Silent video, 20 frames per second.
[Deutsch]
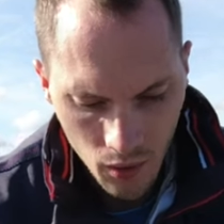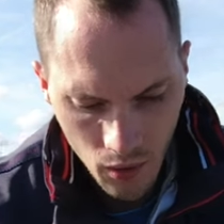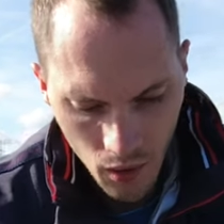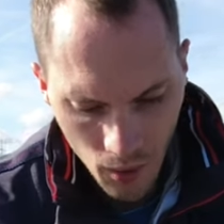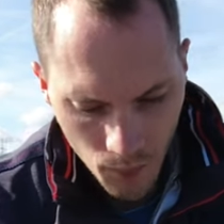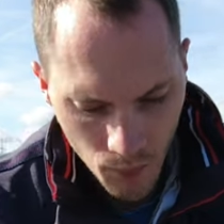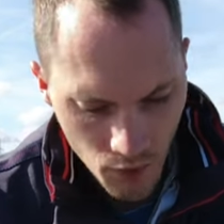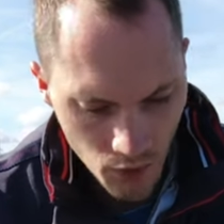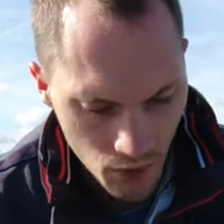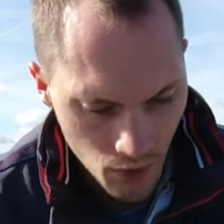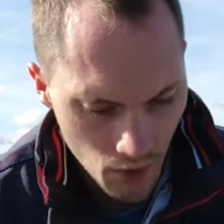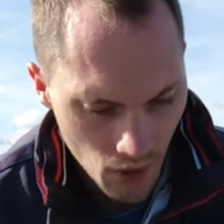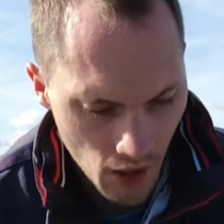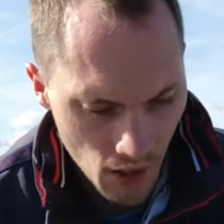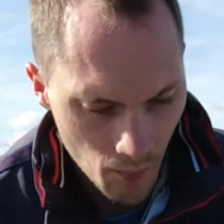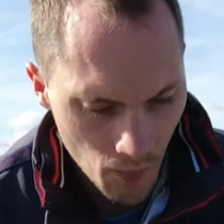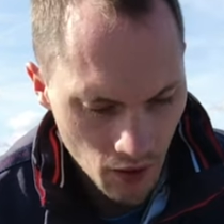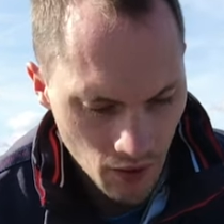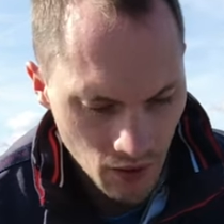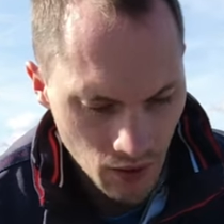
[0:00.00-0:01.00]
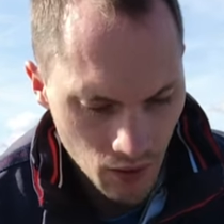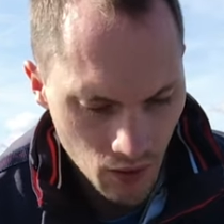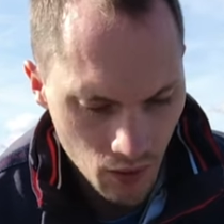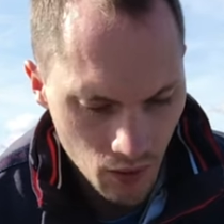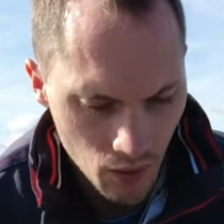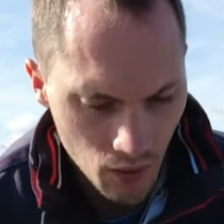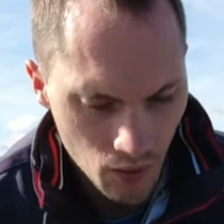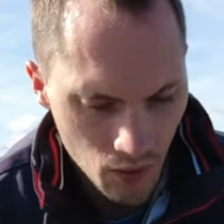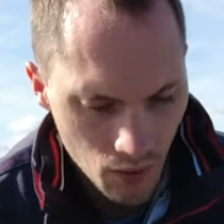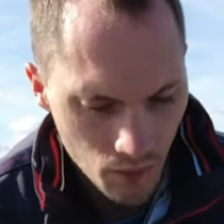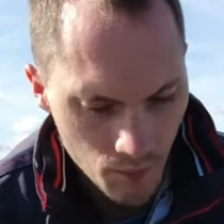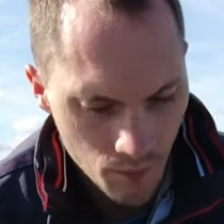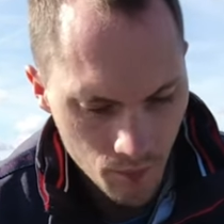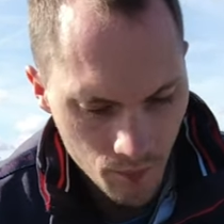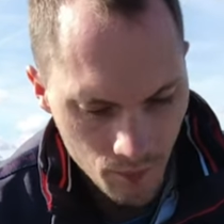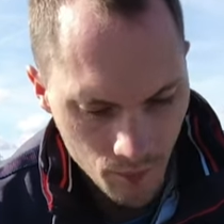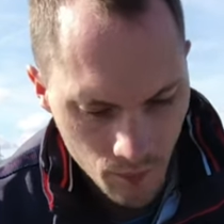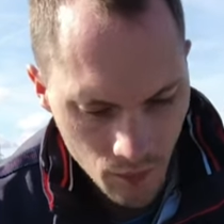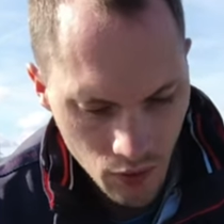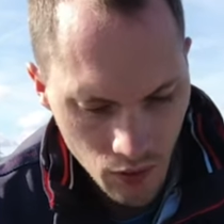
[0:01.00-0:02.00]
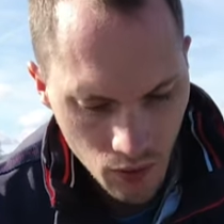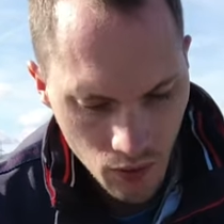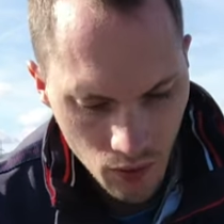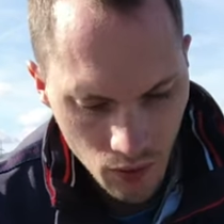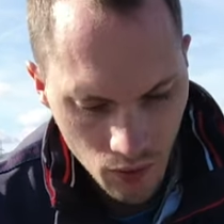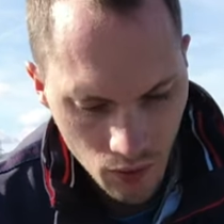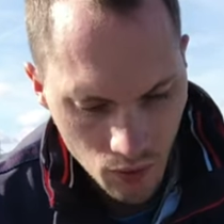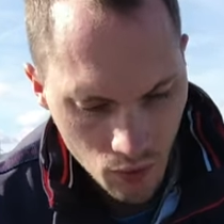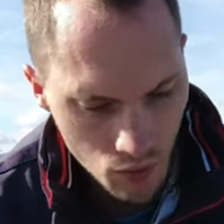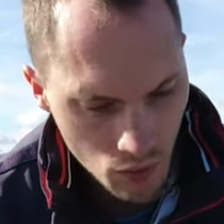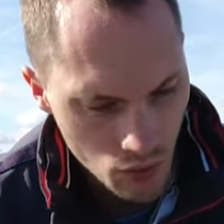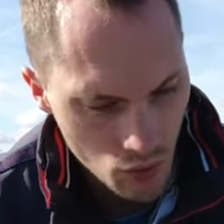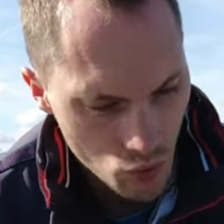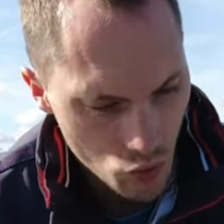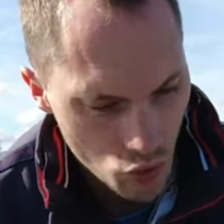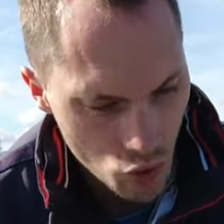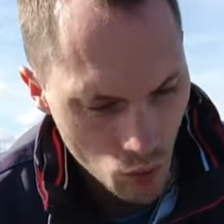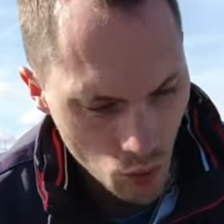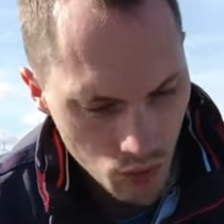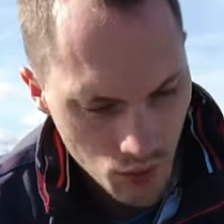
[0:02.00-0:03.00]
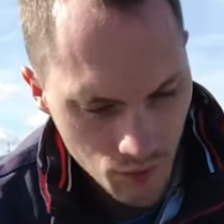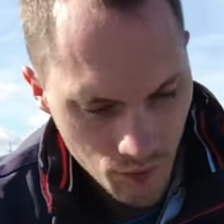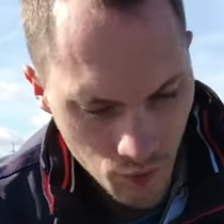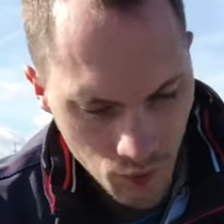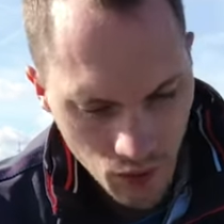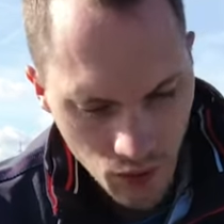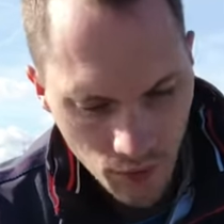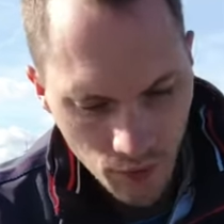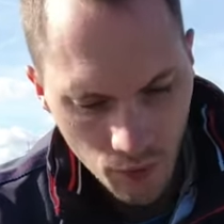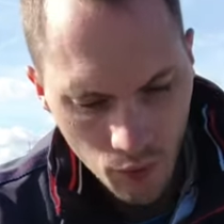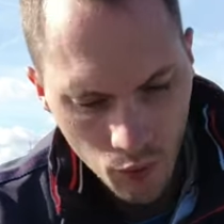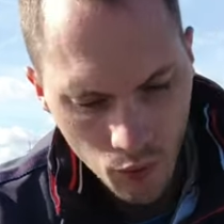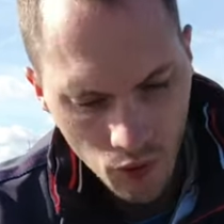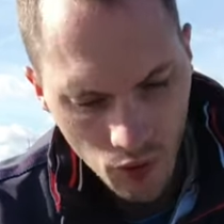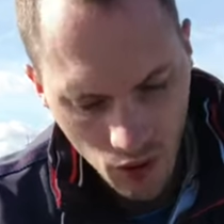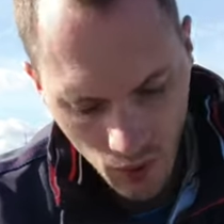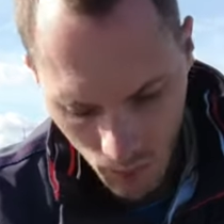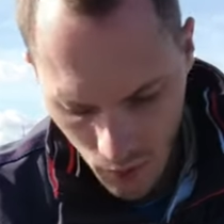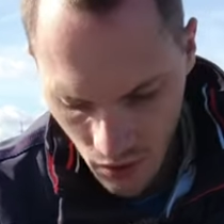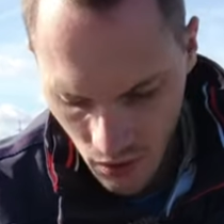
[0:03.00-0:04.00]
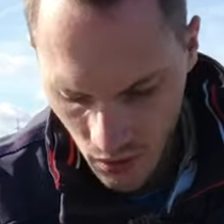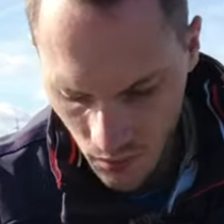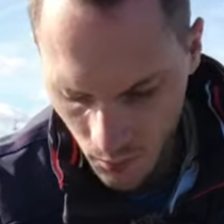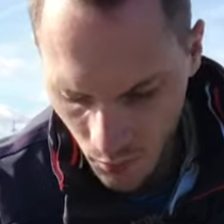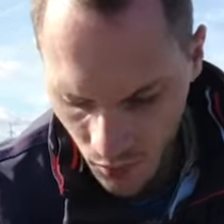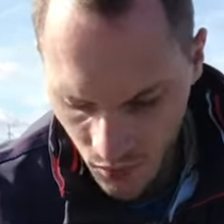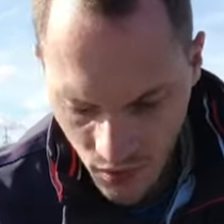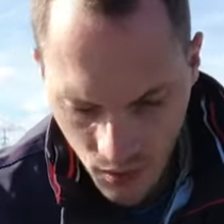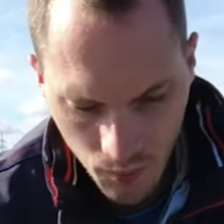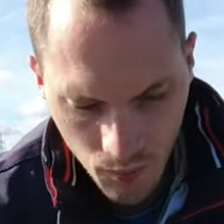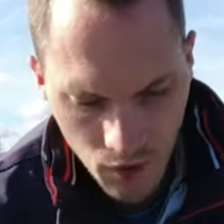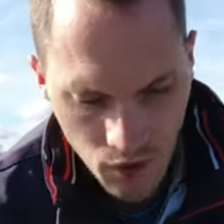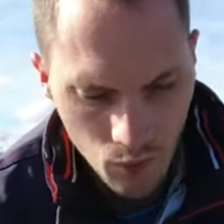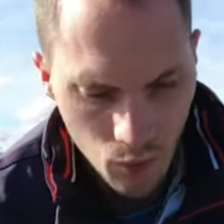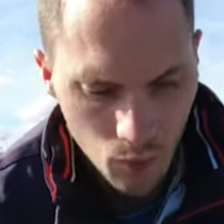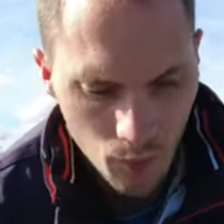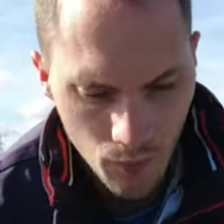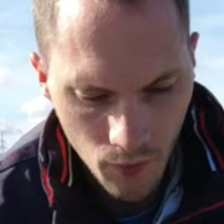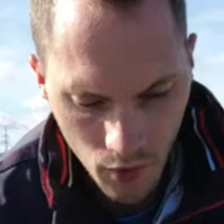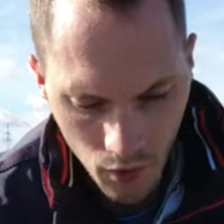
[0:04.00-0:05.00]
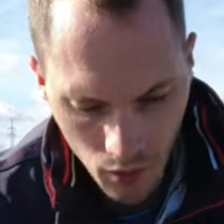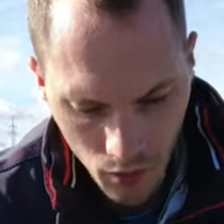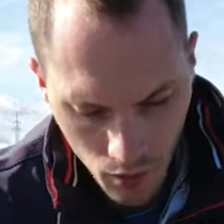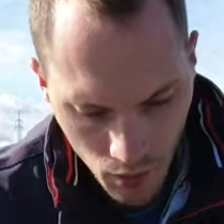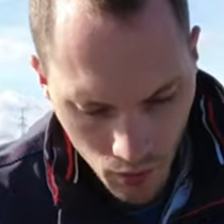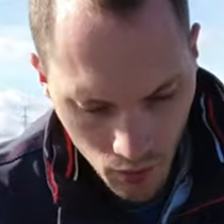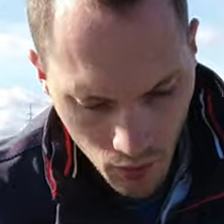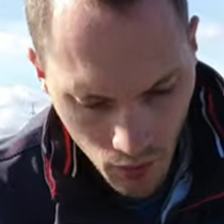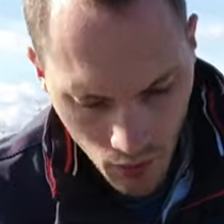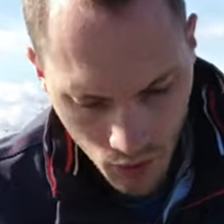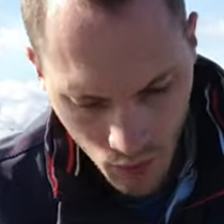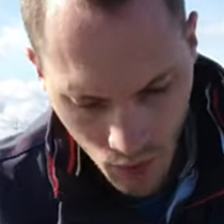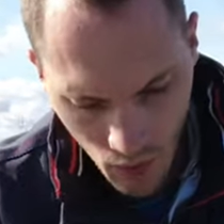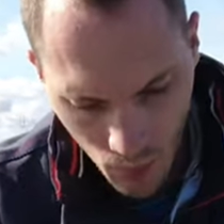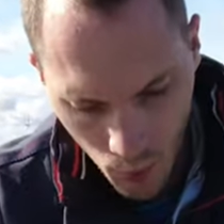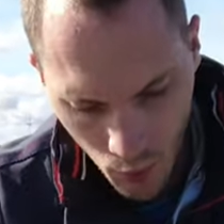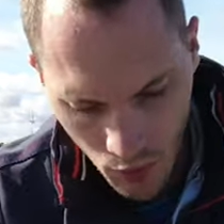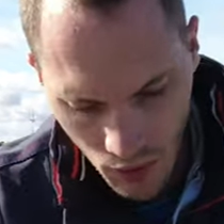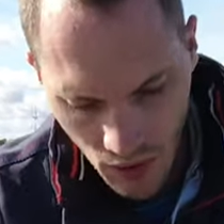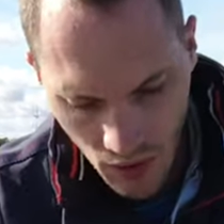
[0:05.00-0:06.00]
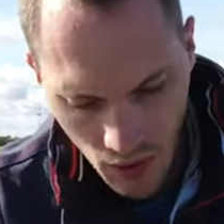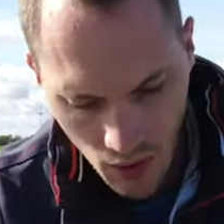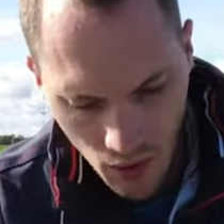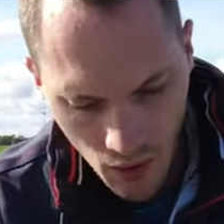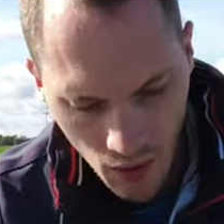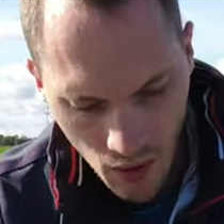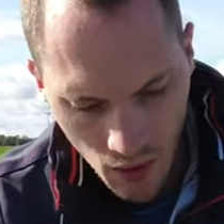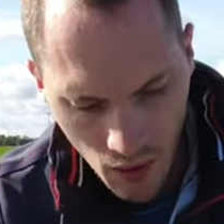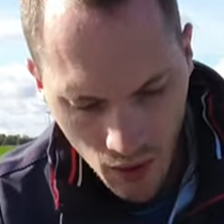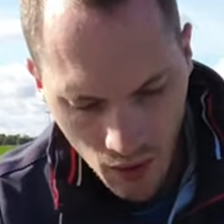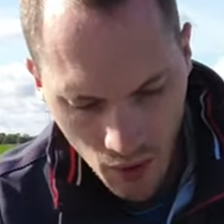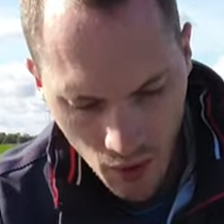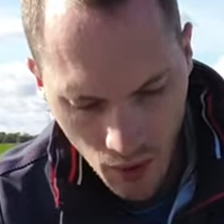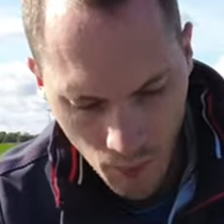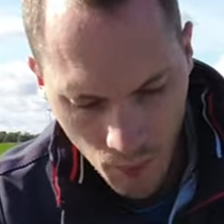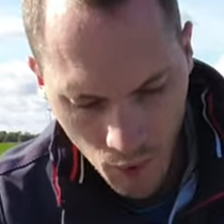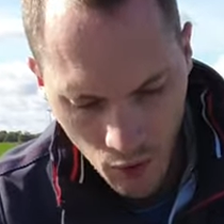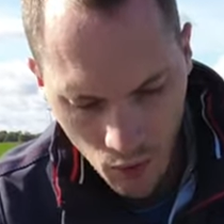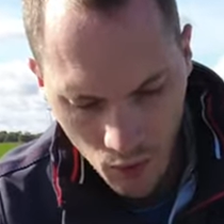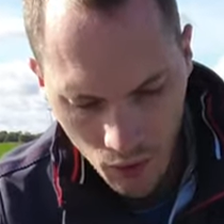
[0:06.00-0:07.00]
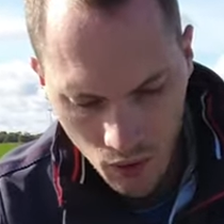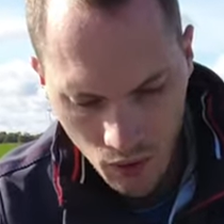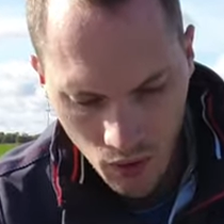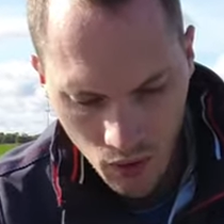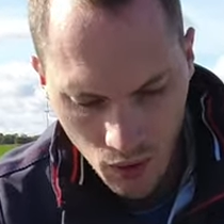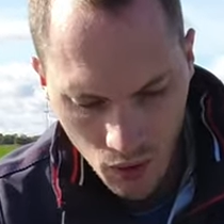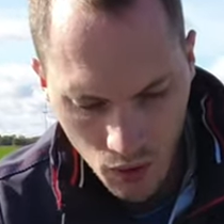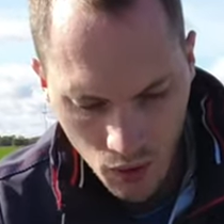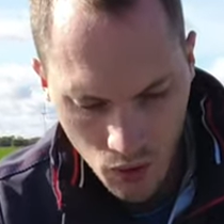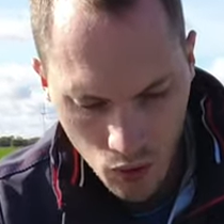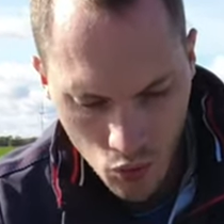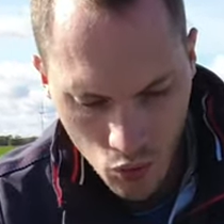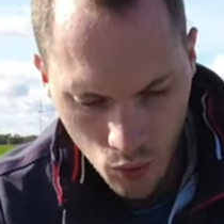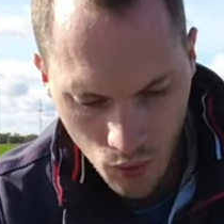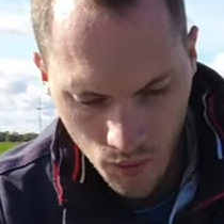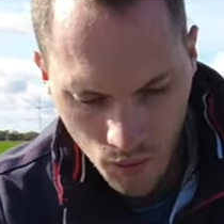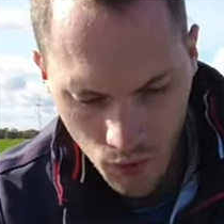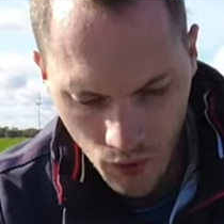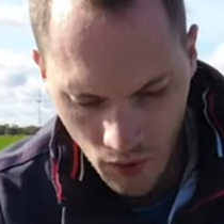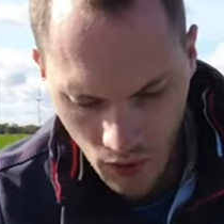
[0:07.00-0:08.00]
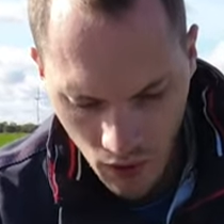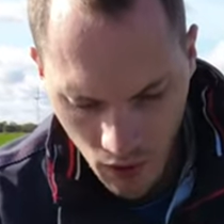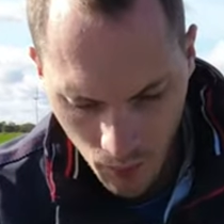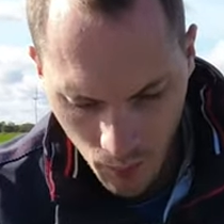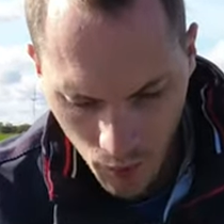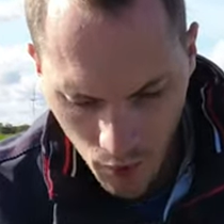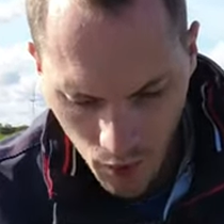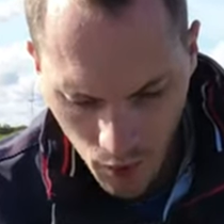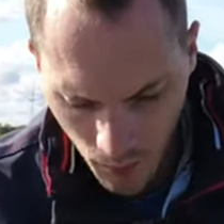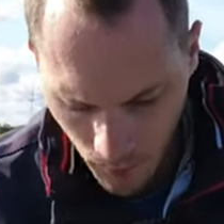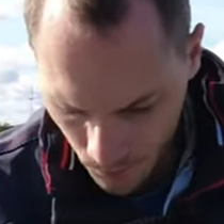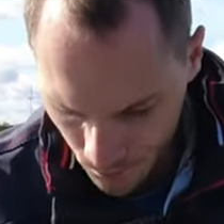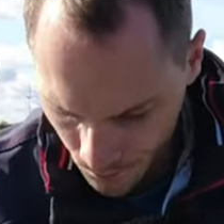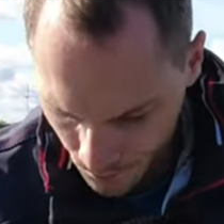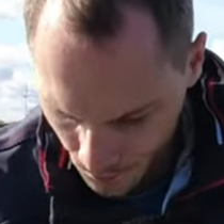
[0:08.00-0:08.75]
Ihr habt äh, einmal die, ähm, die, diesen Schutz für die Flügel, damit die im Prinzip nicht um, äh, also kaputt gehen. Dann habt ihr noch die, den Schutz für den Gimbal,